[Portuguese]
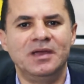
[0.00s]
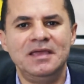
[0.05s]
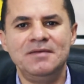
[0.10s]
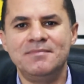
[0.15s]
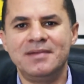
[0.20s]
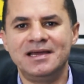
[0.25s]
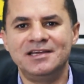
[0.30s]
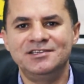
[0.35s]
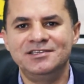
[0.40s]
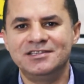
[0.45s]
em
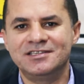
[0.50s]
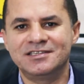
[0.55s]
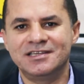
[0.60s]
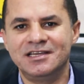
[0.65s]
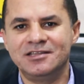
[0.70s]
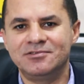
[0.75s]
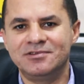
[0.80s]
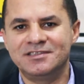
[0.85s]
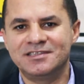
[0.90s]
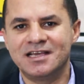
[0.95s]
mais de
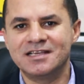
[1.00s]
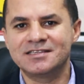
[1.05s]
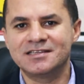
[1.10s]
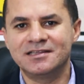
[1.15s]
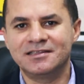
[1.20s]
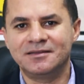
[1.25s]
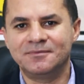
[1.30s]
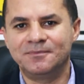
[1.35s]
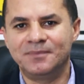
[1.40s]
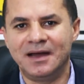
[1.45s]

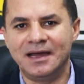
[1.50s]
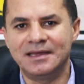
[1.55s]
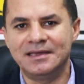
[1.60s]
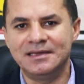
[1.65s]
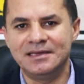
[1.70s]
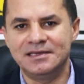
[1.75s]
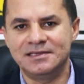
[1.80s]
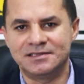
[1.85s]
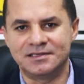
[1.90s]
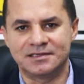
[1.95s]
160
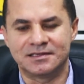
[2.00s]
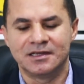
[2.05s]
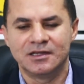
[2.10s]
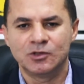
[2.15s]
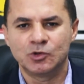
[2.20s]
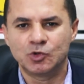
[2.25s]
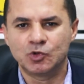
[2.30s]
países,